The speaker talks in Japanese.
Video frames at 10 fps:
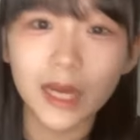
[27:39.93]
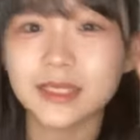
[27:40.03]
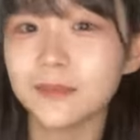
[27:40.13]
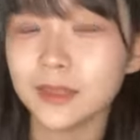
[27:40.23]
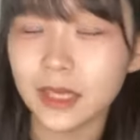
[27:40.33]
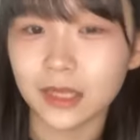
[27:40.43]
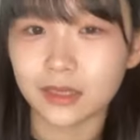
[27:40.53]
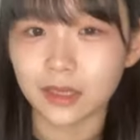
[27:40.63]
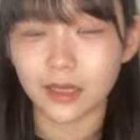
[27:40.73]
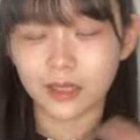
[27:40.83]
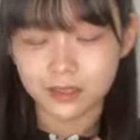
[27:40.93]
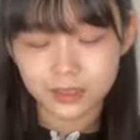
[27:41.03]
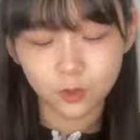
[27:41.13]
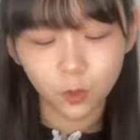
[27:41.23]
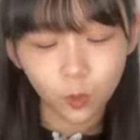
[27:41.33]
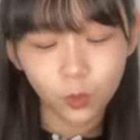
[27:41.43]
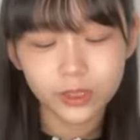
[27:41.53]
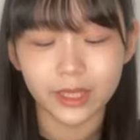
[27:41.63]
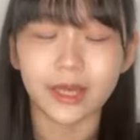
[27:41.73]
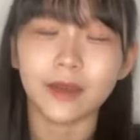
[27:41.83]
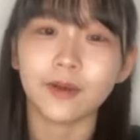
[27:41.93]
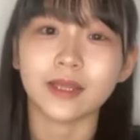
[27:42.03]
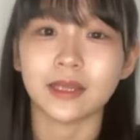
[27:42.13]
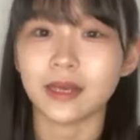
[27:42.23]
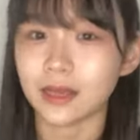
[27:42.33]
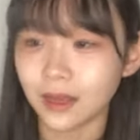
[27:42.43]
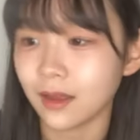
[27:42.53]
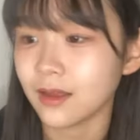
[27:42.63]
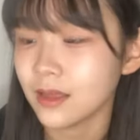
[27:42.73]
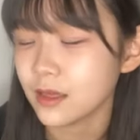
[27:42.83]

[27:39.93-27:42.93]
挟みたかったから長方形が良かったから